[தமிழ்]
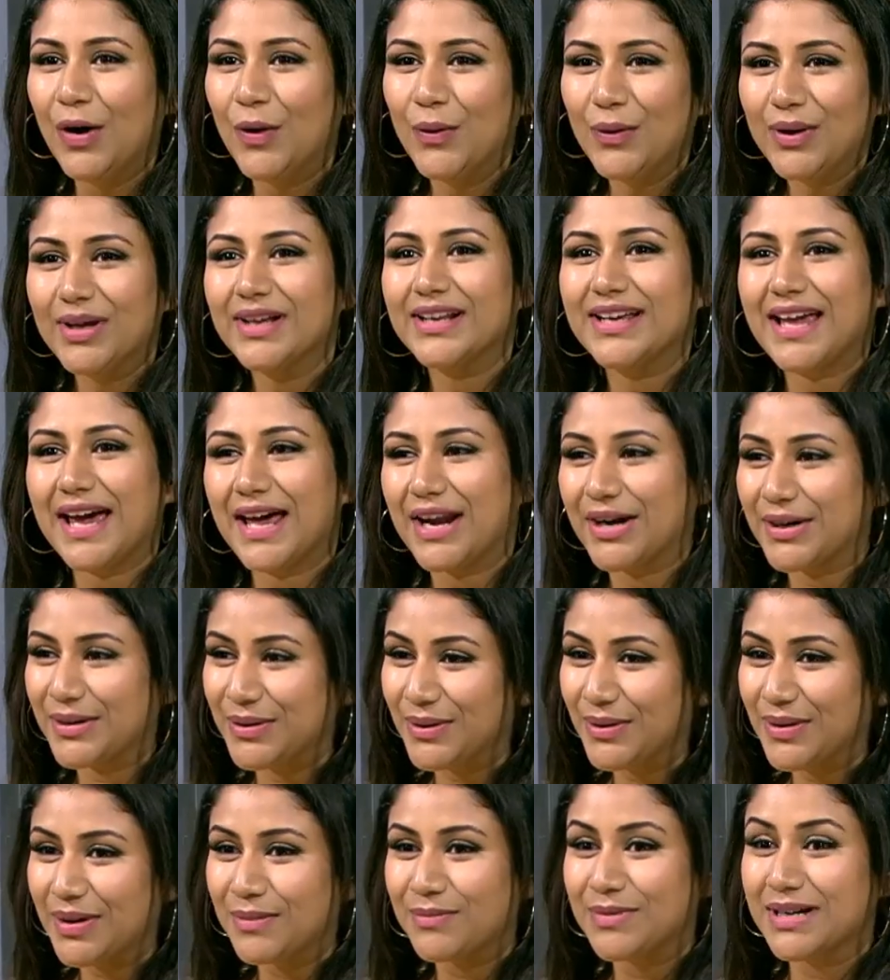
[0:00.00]
ஒரு
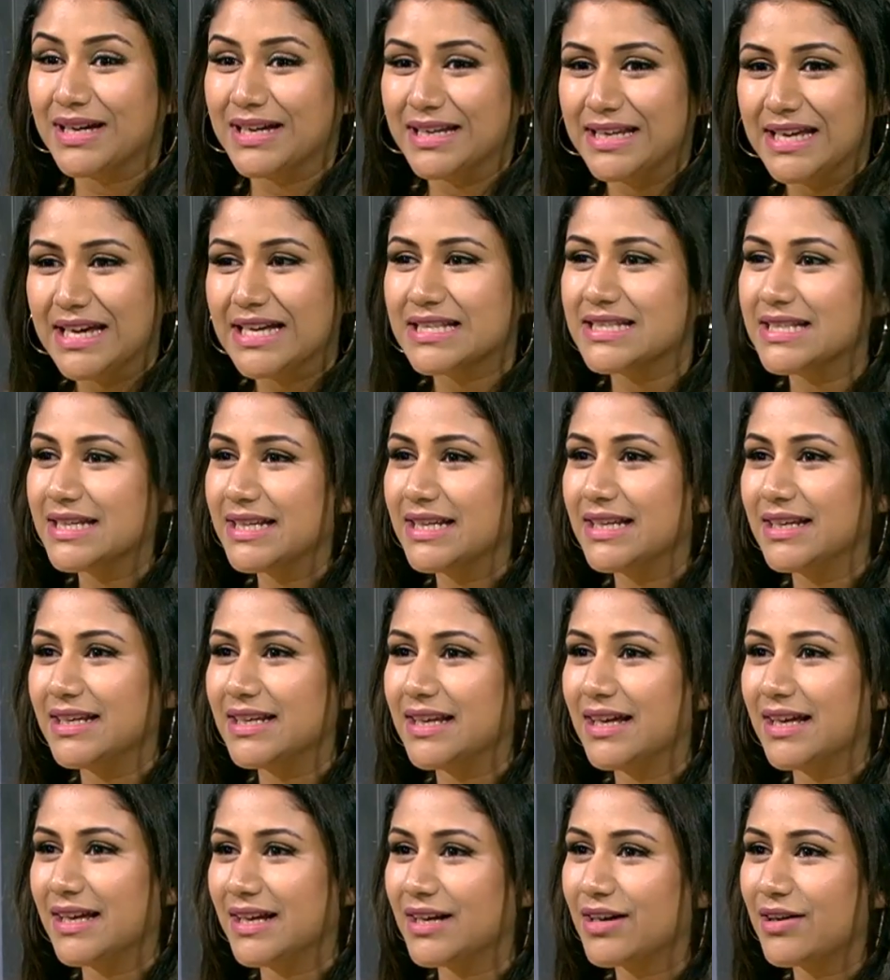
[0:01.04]
கேரக்டரும் நம்ம இனியா
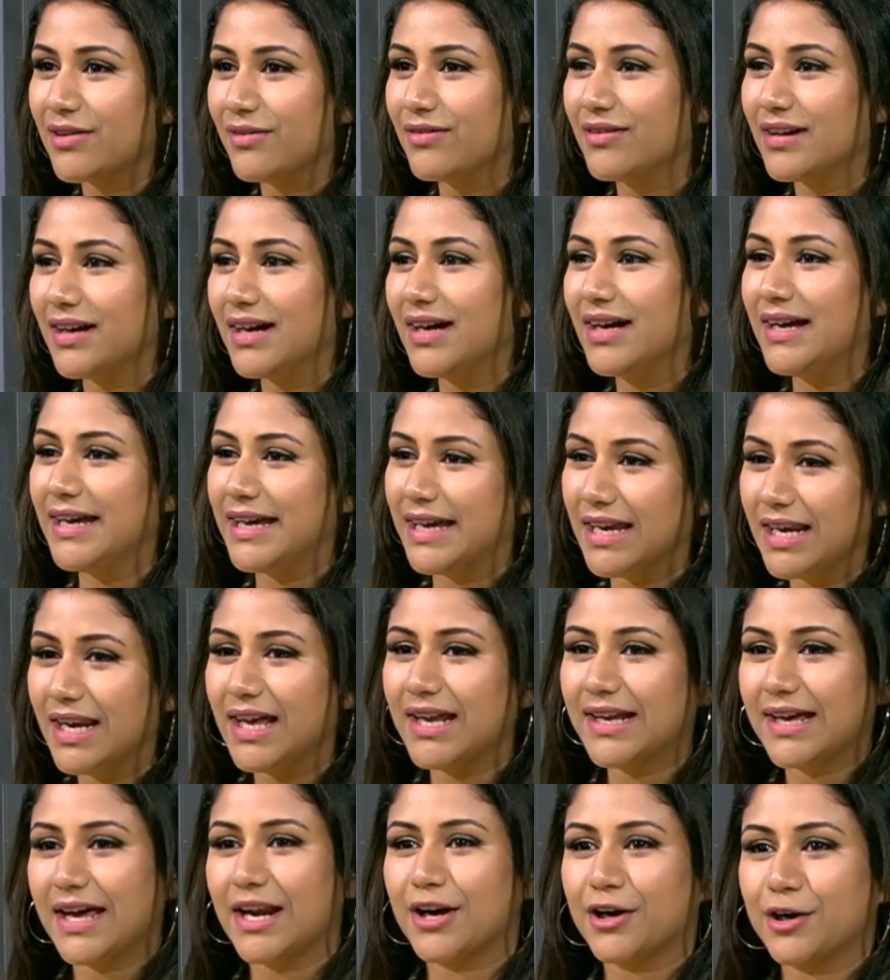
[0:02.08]
சீரியலில் இருக்கவங்க
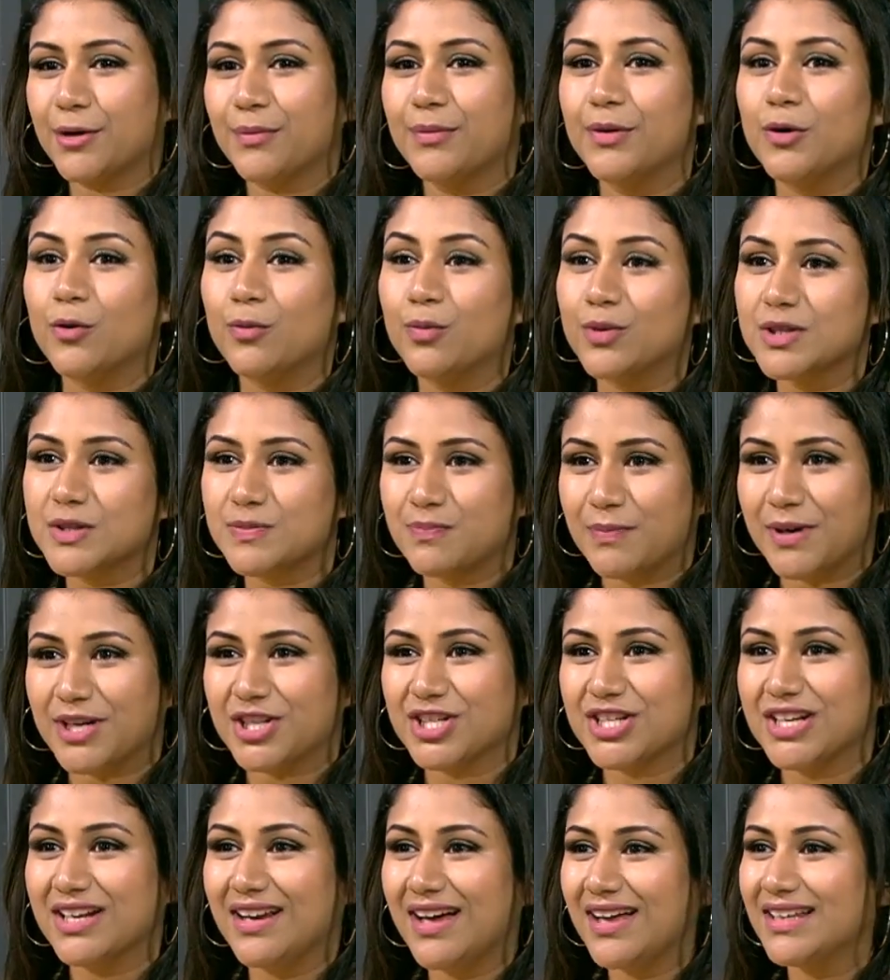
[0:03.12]
எல்லா கேரக்டருமே ரொம்ப
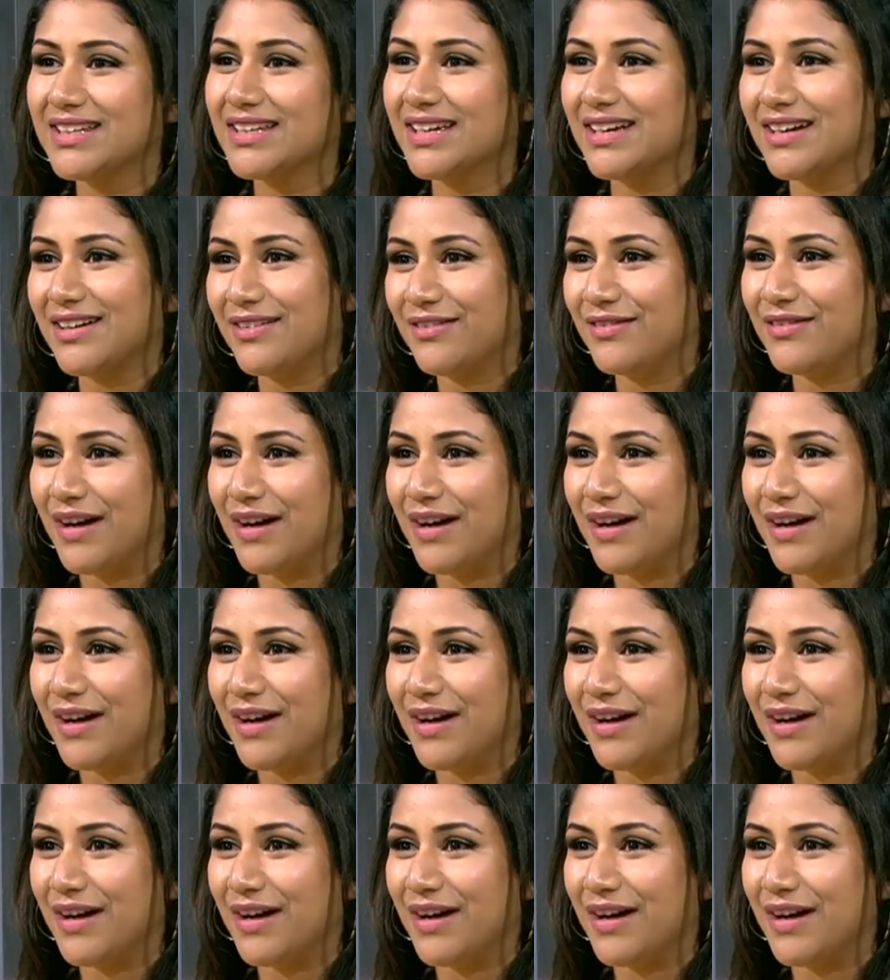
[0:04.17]
ஸ்பெஷலாக அதை